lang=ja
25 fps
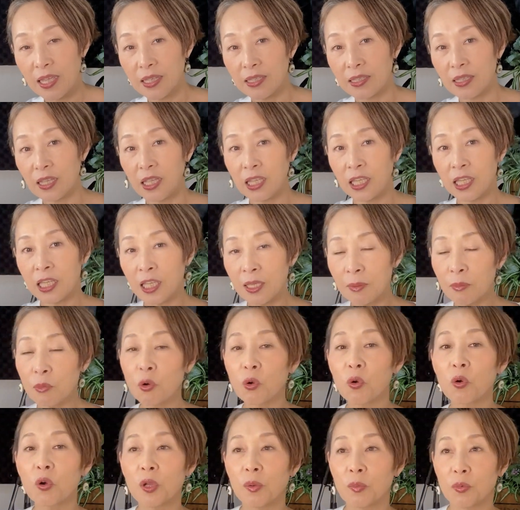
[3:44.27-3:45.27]
で、息も
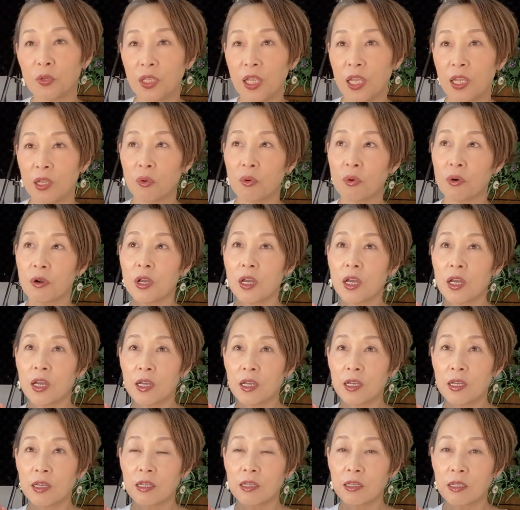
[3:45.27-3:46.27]
声もね、こ
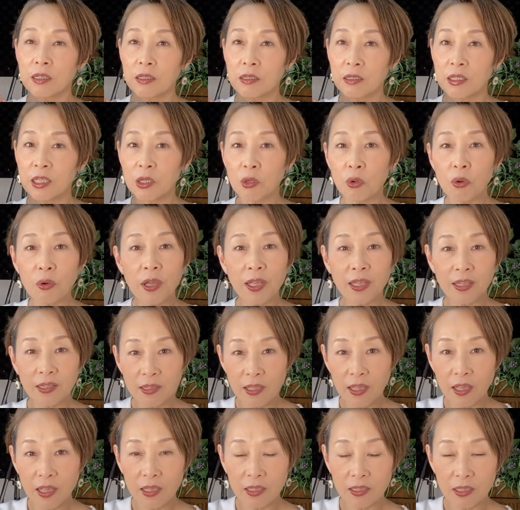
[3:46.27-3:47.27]
う、聞こえ
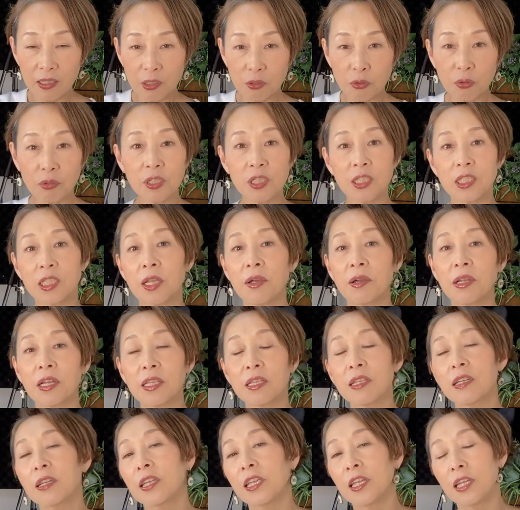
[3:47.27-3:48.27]
て人に伝わら
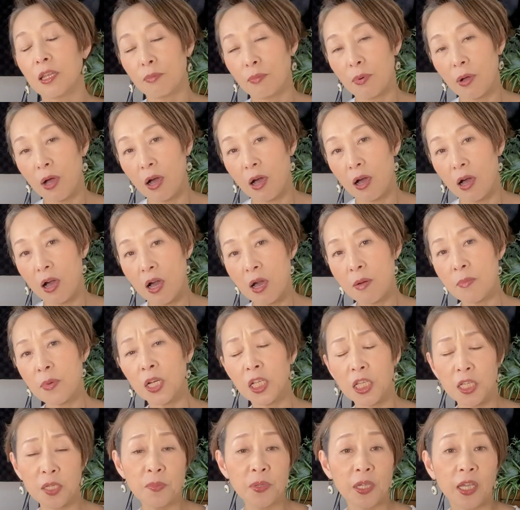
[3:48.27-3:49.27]
なければあま
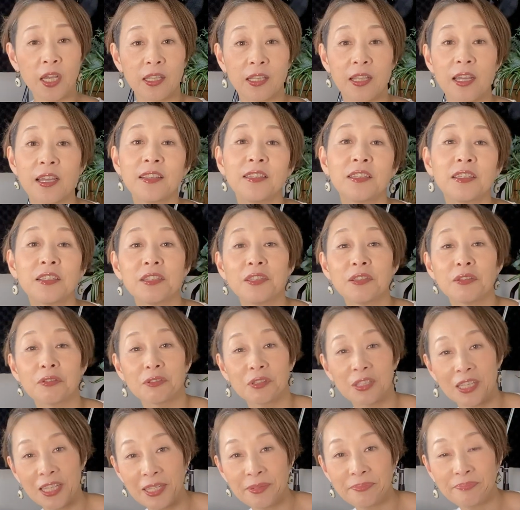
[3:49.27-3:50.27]
り意味がないんですよ
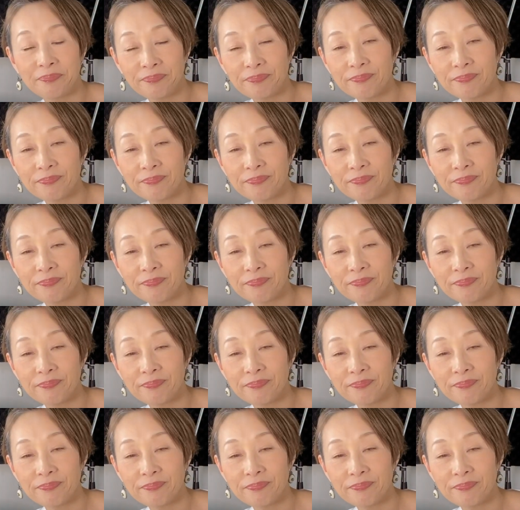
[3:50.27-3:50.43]
ね。